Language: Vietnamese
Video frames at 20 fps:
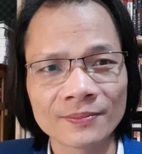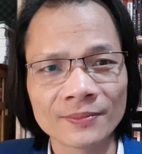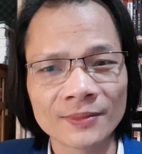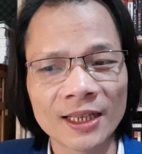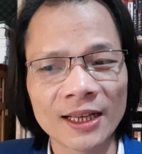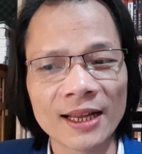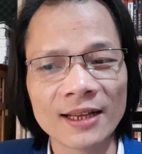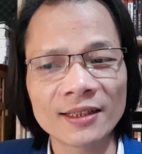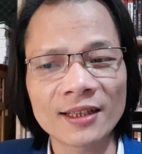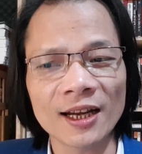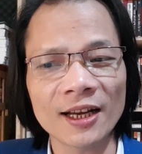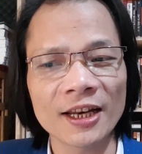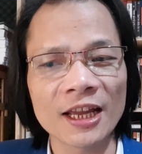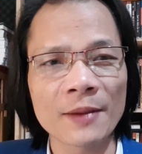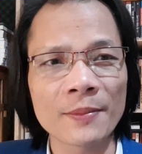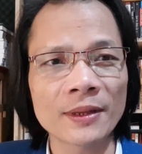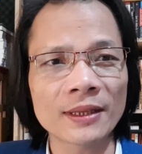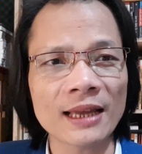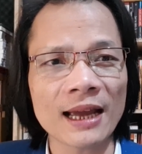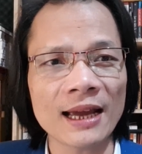Thì đến thời
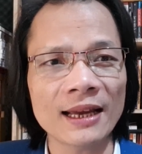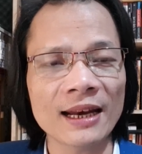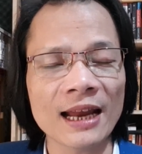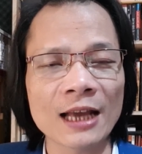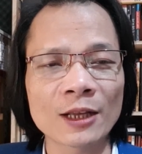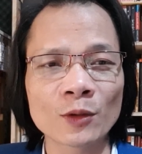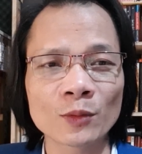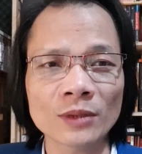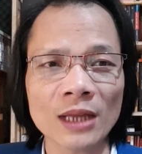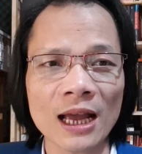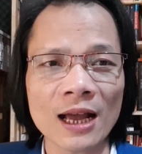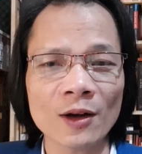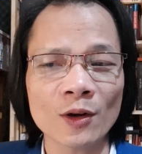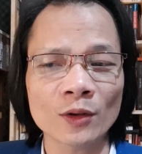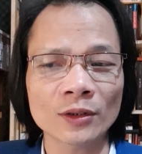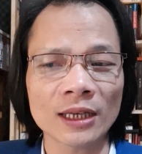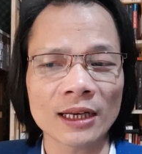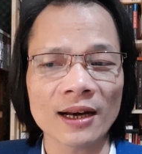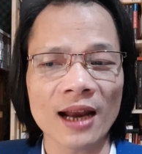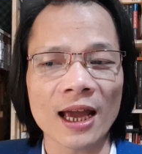điểm hiện tại để chúng ta
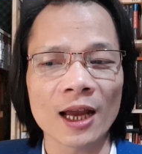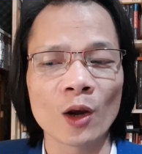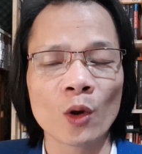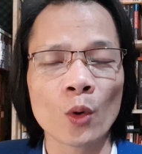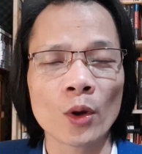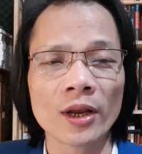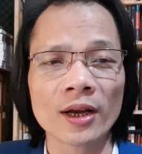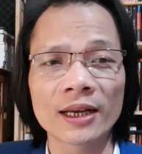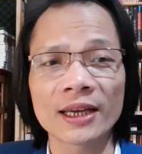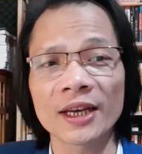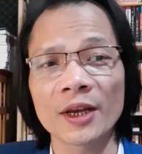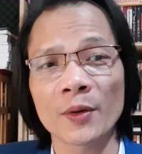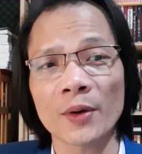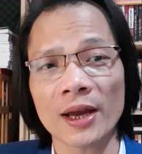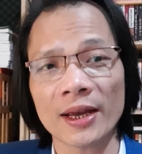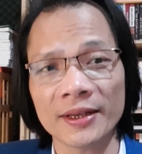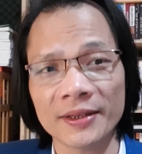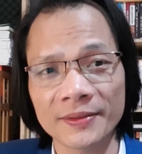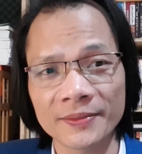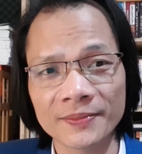có thể đẩy lùi được cái điều
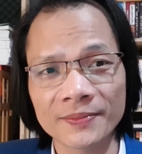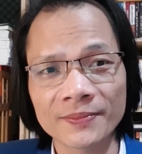này,